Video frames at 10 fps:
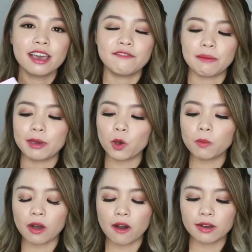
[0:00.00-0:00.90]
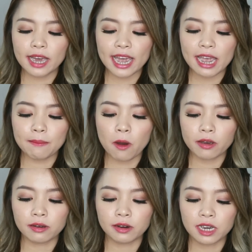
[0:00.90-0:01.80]
và mình cũng có nghe mọi
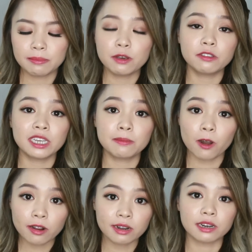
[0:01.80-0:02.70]
người beauty blogger